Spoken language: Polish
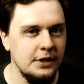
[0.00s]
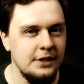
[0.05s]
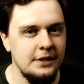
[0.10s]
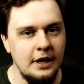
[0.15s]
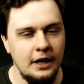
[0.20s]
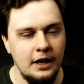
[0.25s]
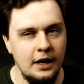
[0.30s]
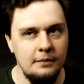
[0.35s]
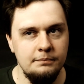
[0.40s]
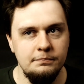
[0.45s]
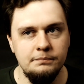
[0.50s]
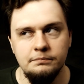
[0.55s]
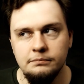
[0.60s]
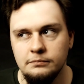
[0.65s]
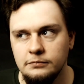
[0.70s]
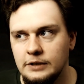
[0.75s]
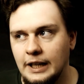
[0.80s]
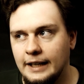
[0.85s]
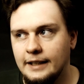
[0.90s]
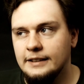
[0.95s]
To jest taka
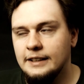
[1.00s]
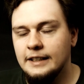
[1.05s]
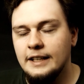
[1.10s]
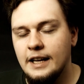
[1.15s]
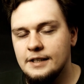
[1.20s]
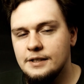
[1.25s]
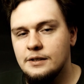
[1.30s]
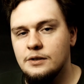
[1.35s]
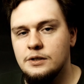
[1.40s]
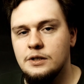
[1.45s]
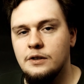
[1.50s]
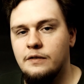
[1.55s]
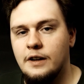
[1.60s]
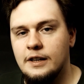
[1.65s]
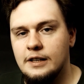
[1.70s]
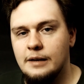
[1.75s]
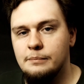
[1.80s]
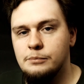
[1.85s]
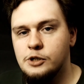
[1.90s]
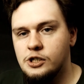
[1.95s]
taktyka
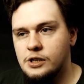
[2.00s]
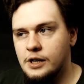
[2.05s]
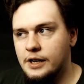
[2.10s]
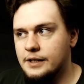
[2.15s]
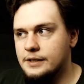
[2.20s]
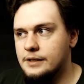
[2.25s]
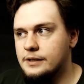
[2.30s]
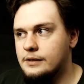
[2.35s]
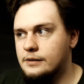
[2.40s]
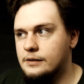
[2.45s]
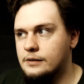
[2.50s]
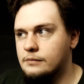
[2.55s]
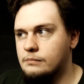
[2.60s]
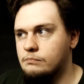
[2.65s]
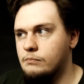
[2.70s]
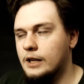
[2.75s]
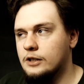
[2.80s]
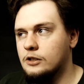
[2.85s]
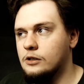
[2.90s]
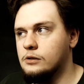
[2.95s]
stosowana przez
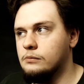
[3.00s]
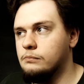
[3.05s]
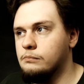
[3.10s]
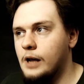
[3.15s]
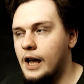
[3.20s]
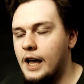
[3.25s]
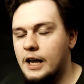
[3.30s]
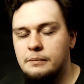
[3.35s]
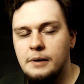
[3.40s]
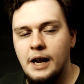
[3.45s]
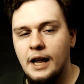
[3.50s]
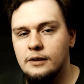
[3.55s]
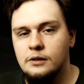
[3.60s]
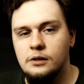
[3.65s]
a to armia,